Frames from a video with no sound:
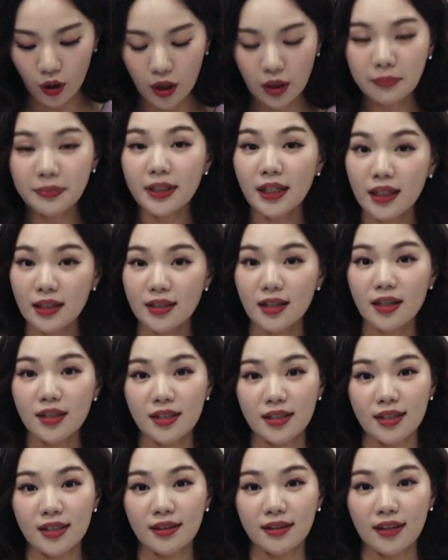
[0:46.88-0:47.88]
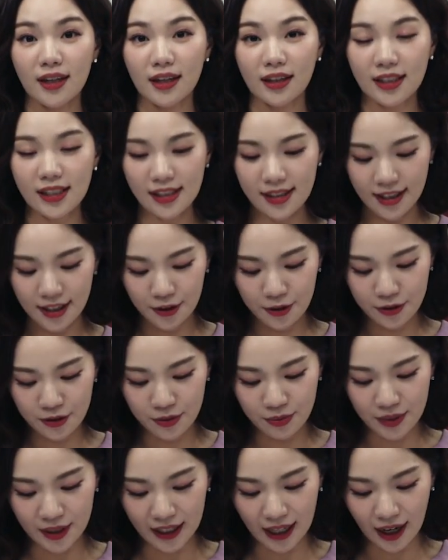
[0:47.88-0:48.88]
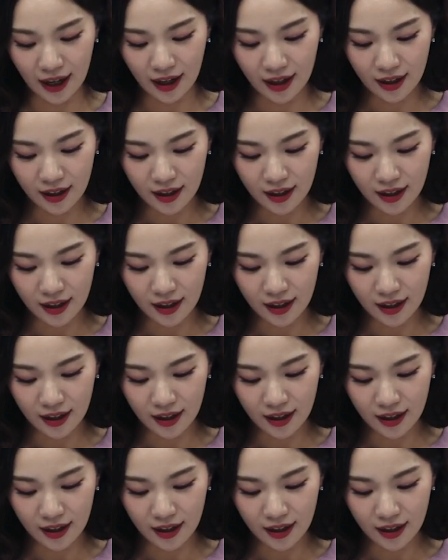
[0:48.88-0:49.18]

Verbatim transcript: 프랜차이즈 식당을 차렸습니다.